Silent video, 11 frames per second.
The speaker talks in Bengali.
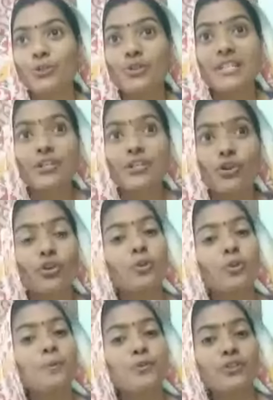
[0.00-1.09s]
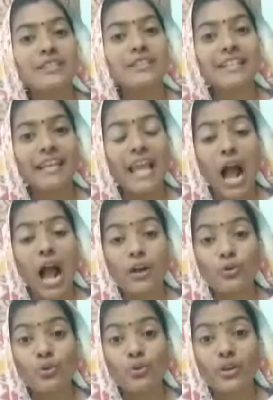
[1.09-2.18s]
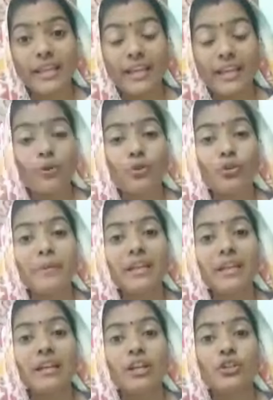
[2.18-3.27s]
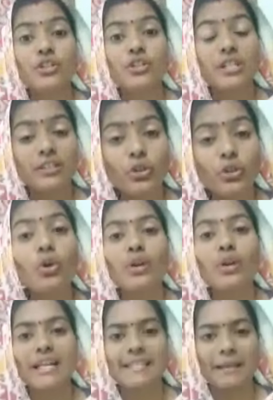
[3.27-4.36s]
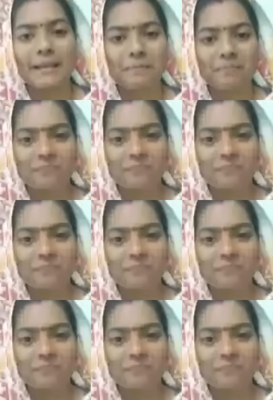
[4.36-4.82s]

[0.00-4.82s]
তো সেই সংকল্প শক্তিটাকে আরো কি রকমের সিদ্ধ করা যায়